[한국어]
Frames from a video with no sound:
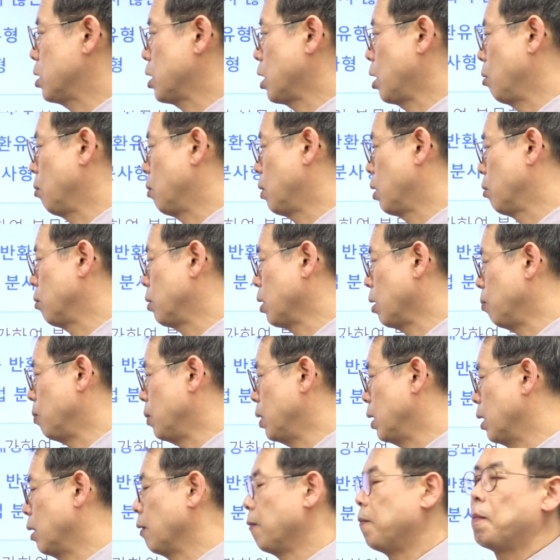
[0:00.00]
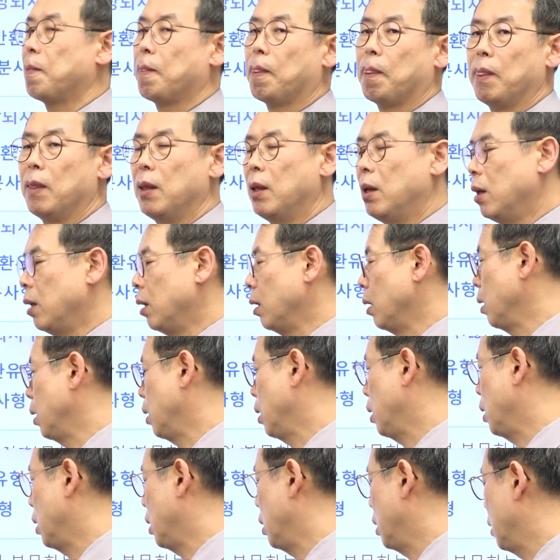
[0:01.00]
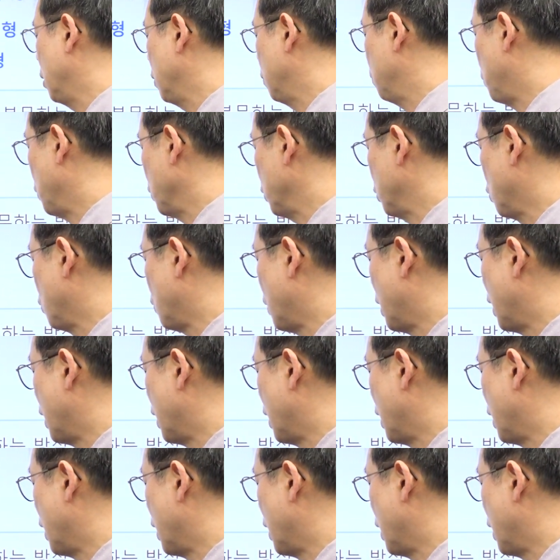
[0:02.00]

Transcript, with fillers: 사용하기도 합니다. 에, 보통